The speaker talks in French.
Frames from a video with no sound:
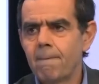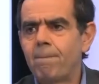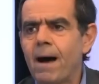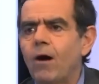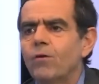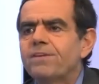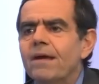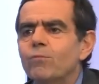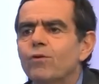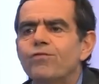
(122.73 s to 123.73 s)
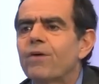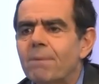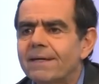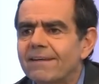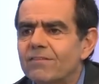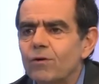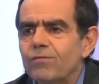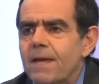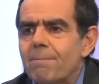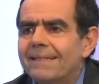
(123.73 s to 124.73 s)
pas en termes de fabrication,
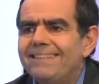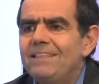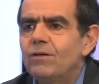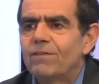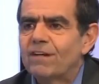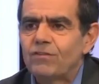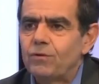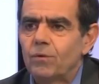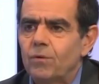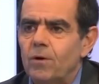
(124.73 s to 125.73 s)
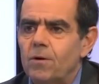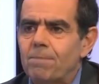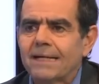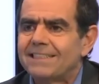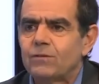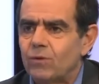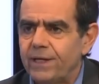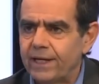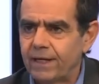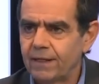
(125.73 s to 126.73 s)
enfin il n'y a pas d'innovation euh,
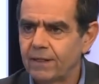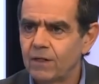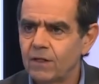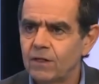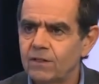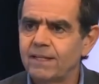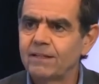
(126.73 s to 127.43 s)
particulière. Technologique